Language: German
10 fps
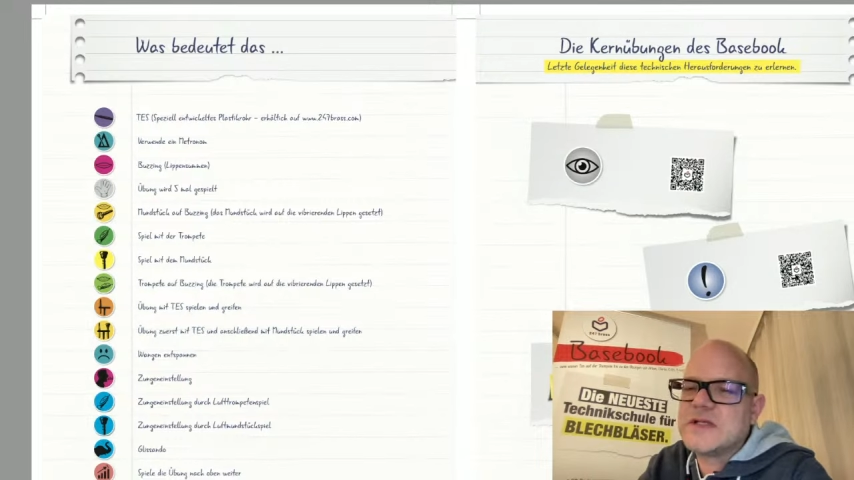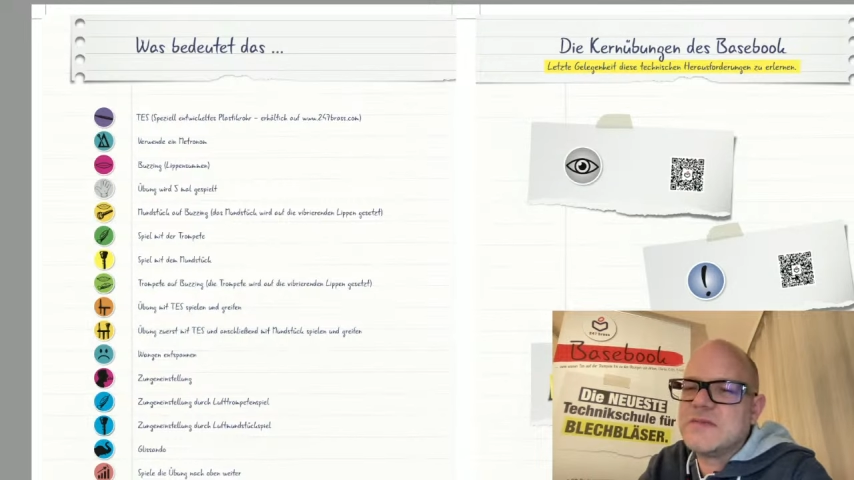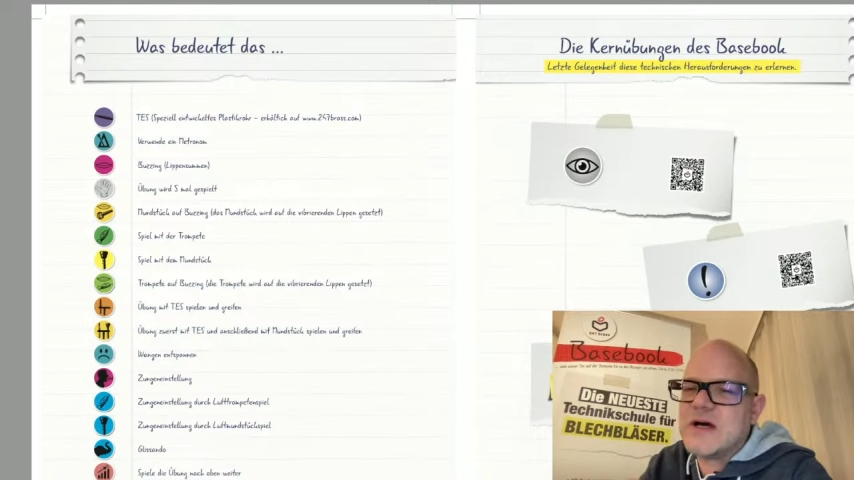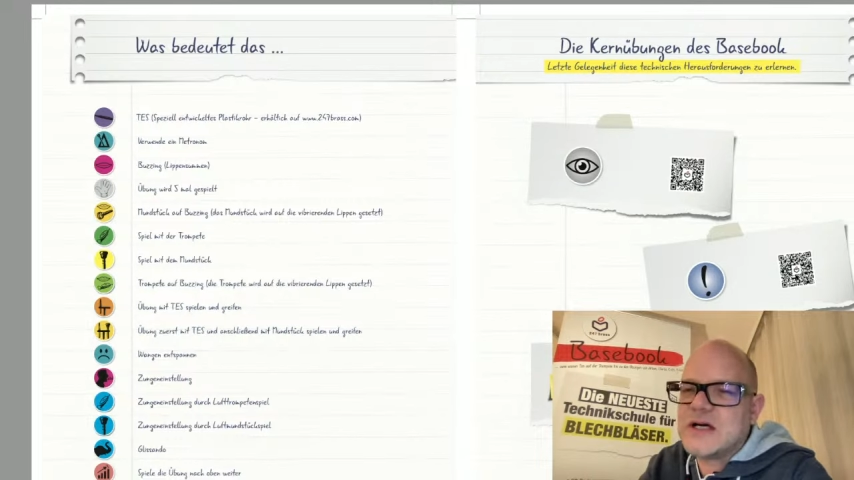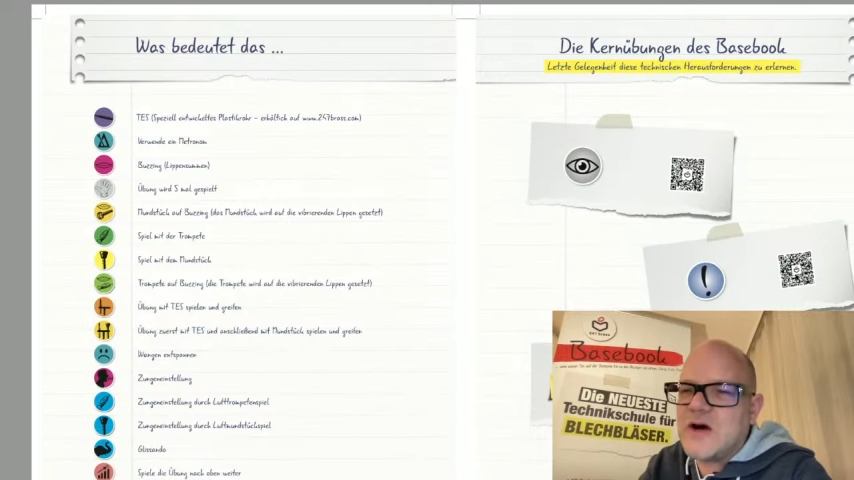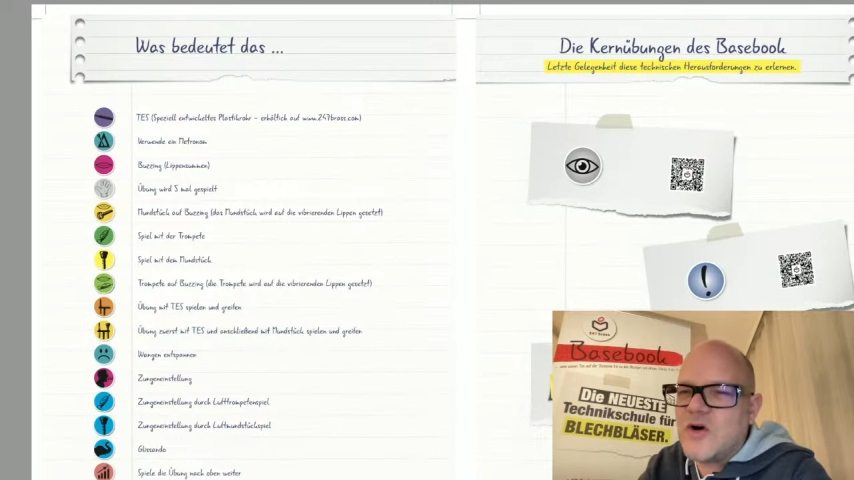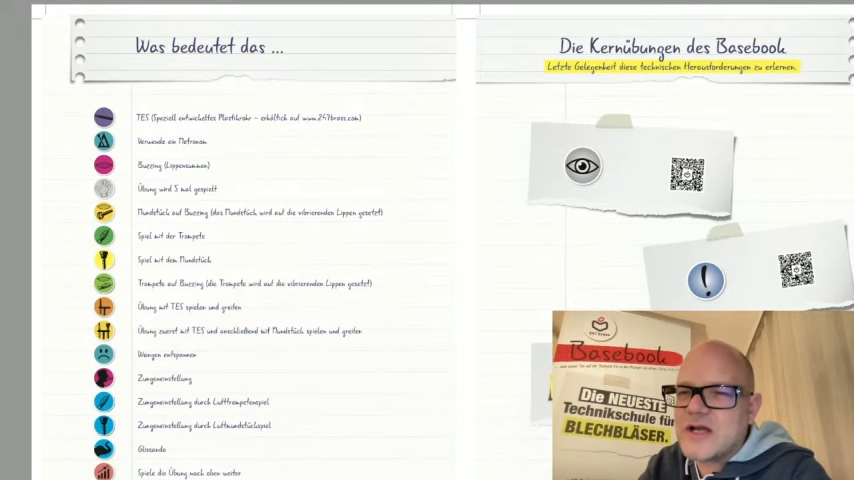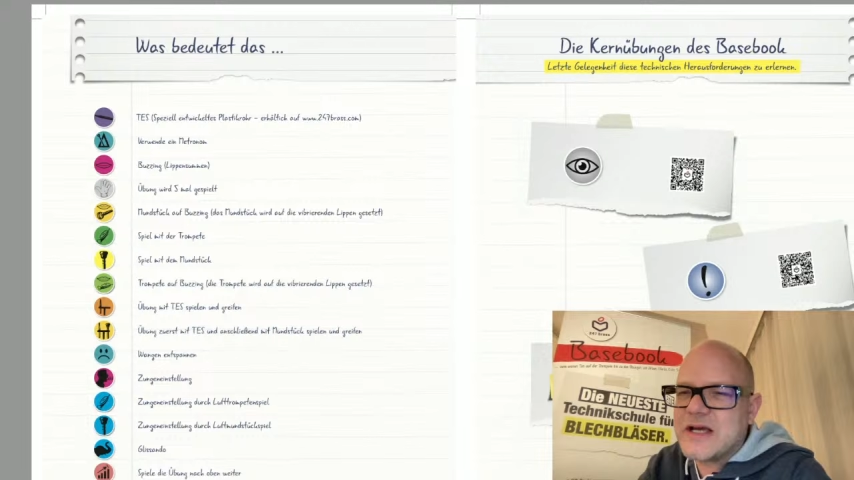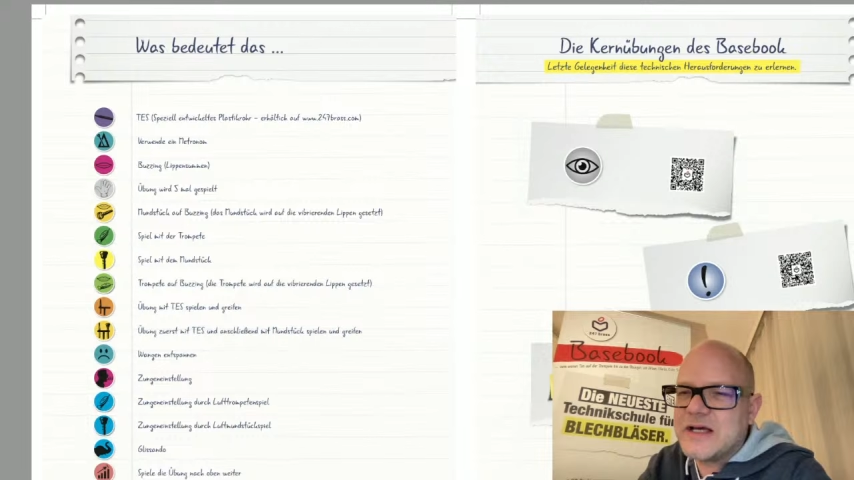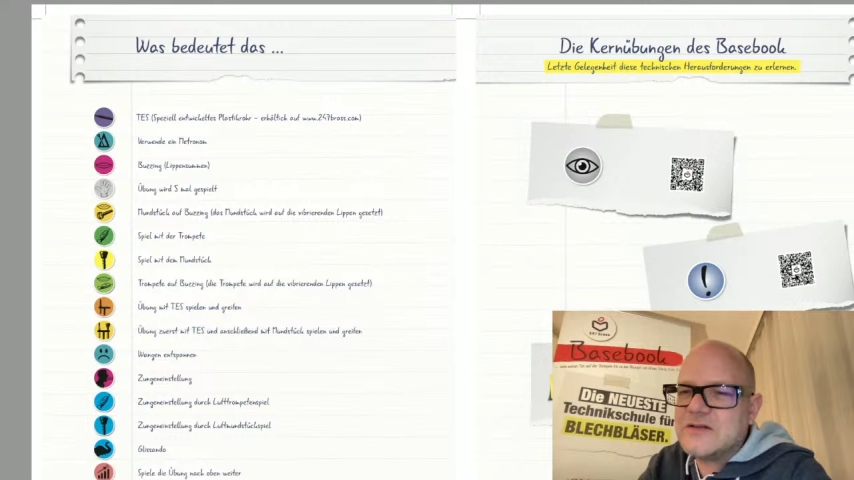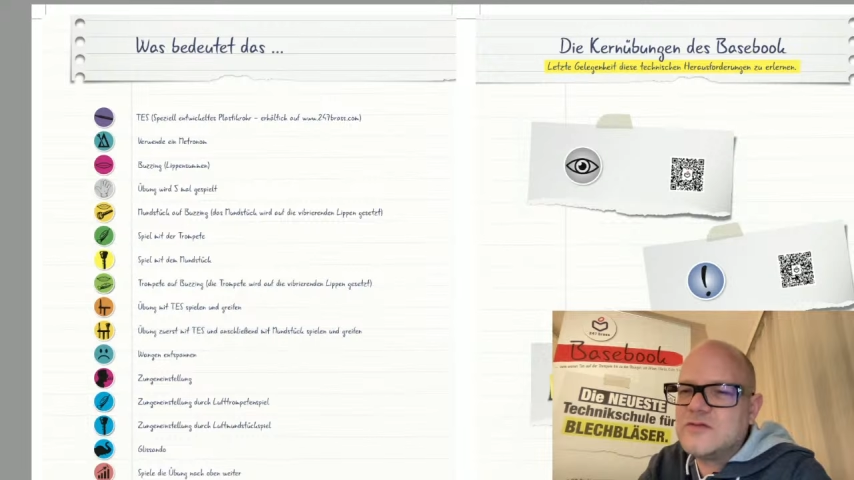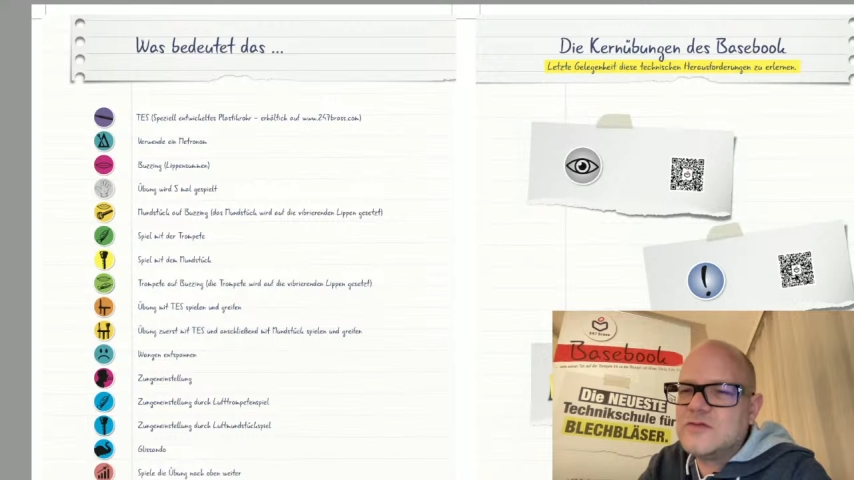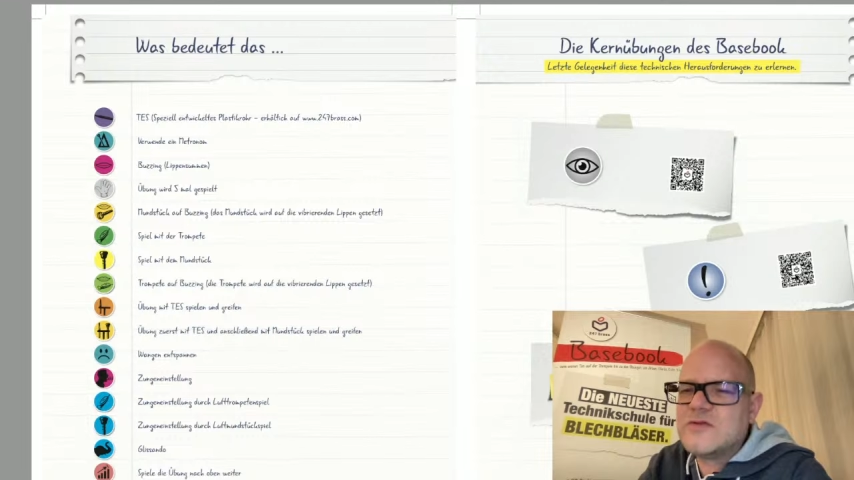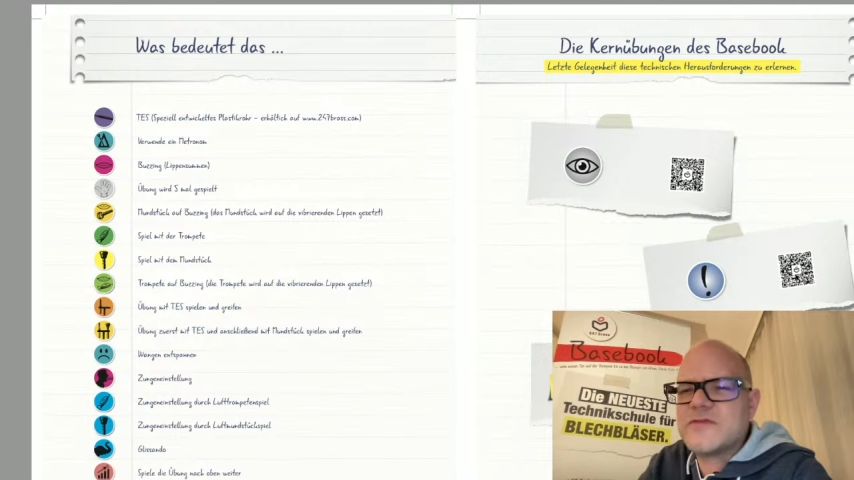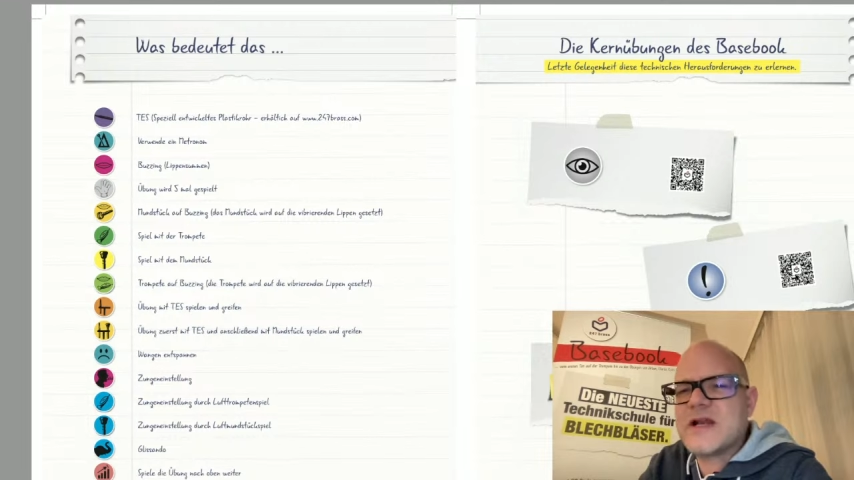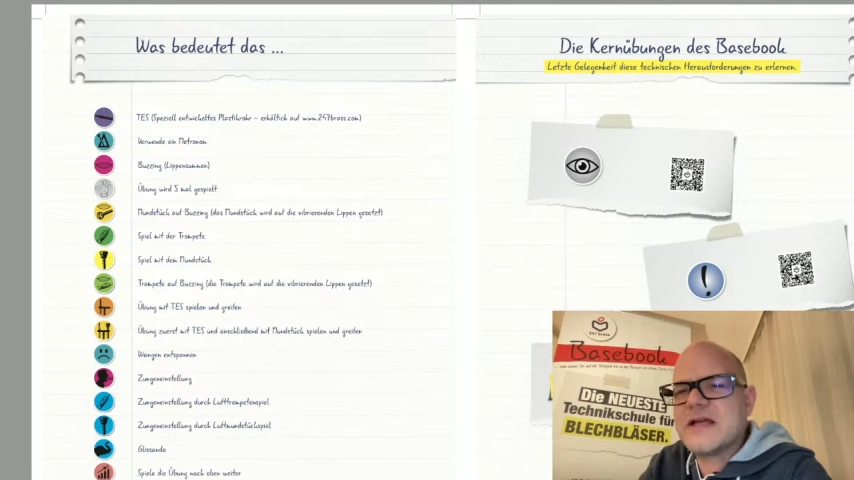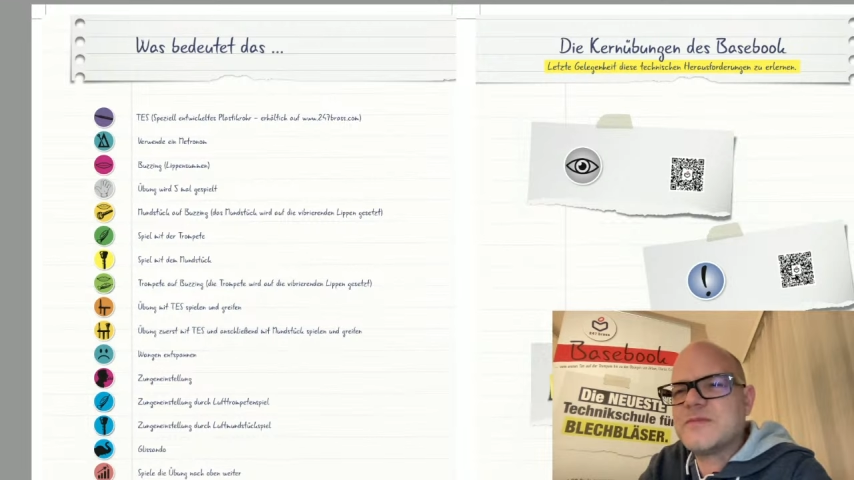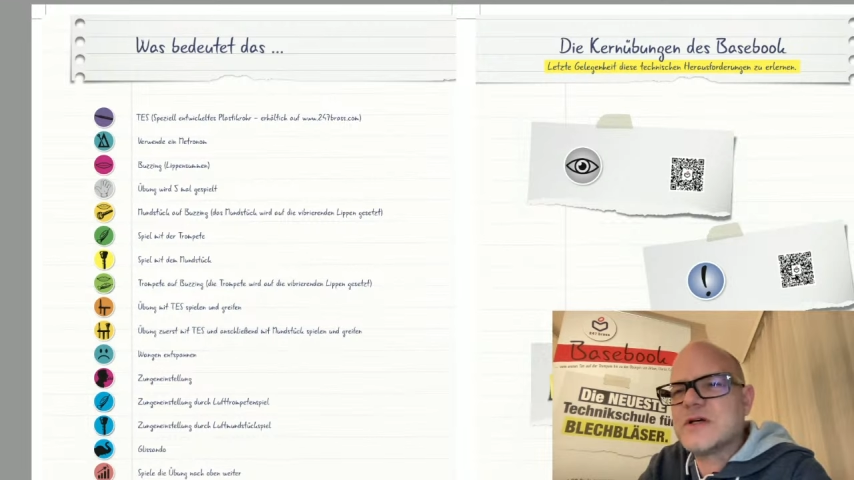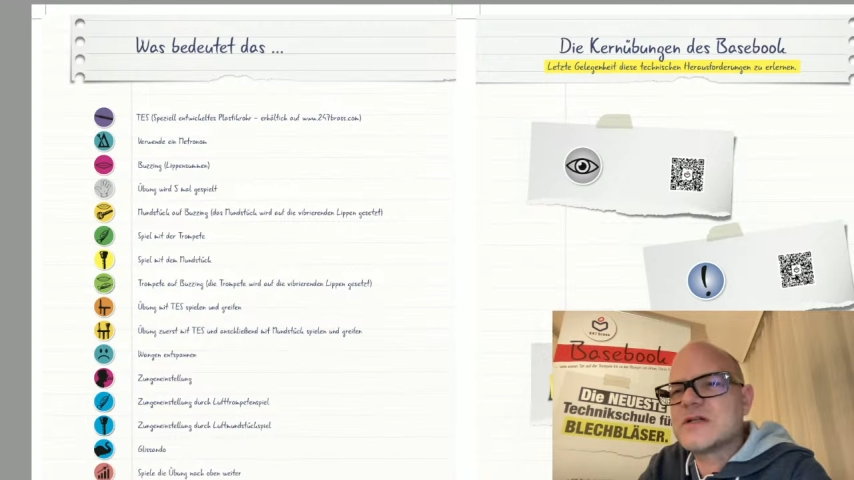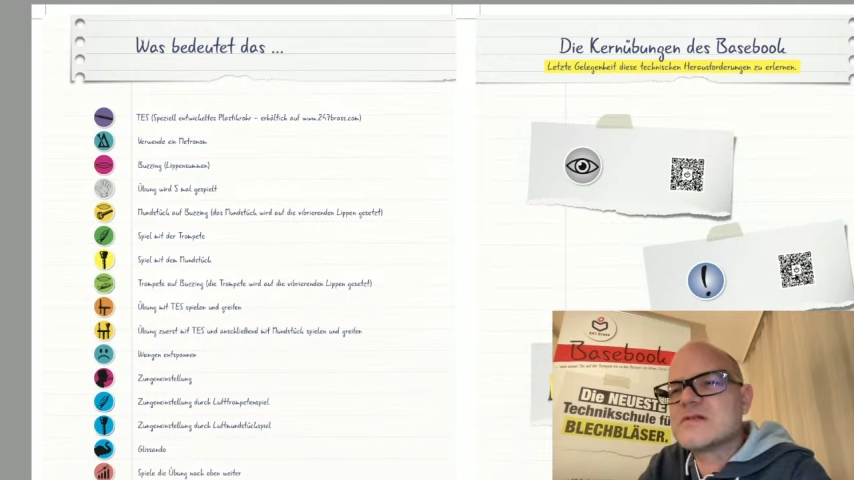ich mache ein Kern, na, vielleicht
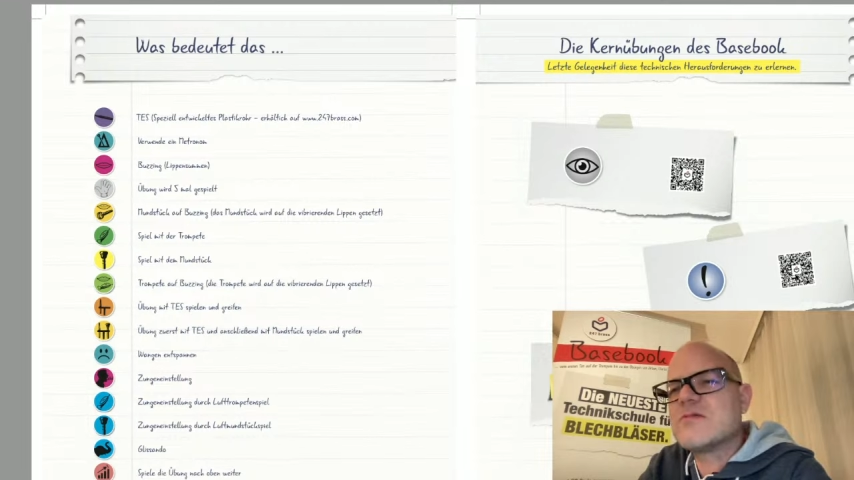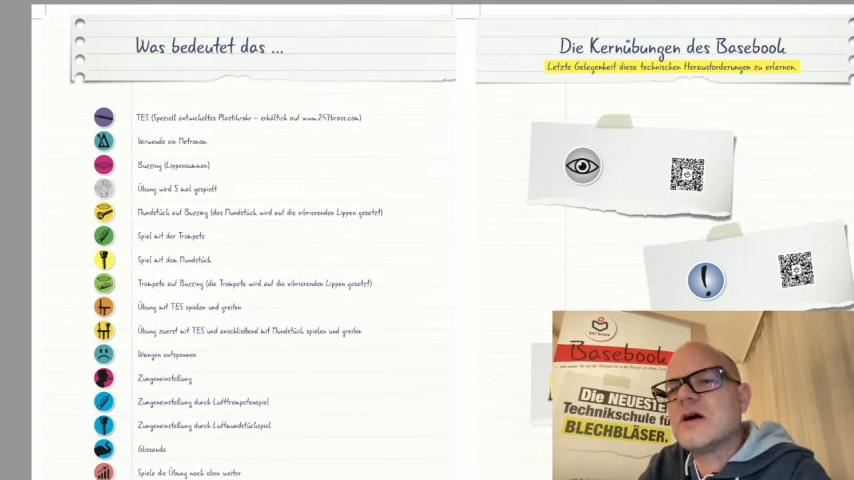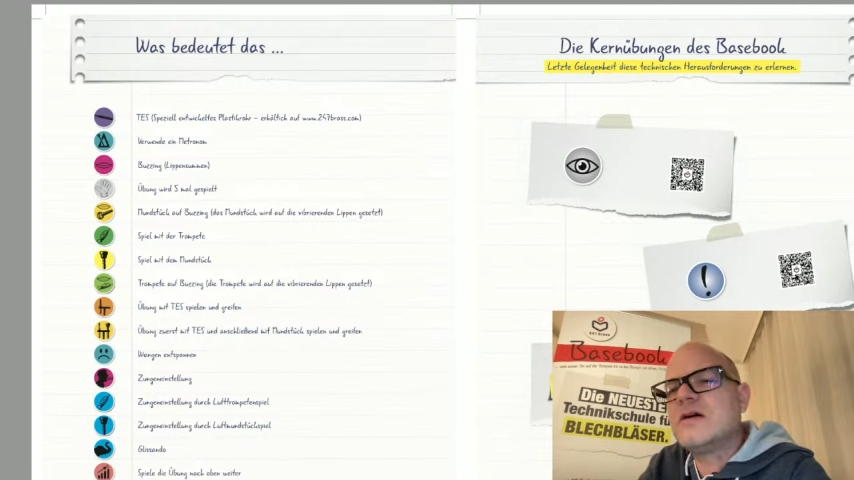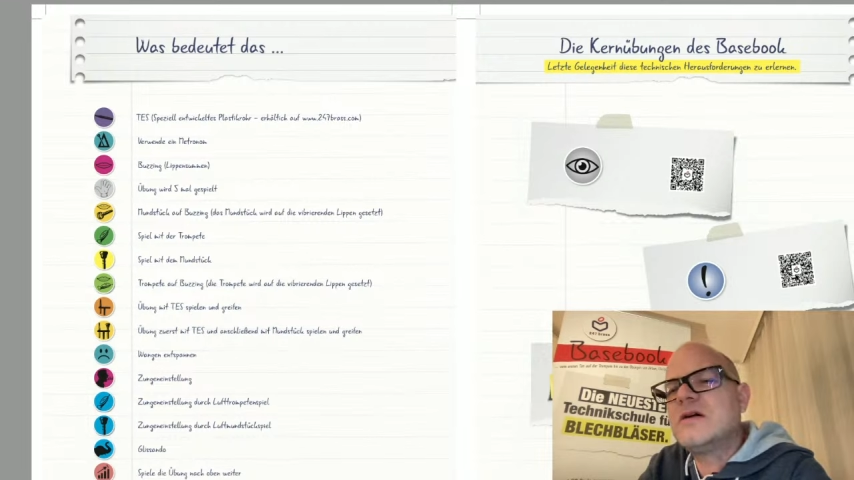mache ich zwei.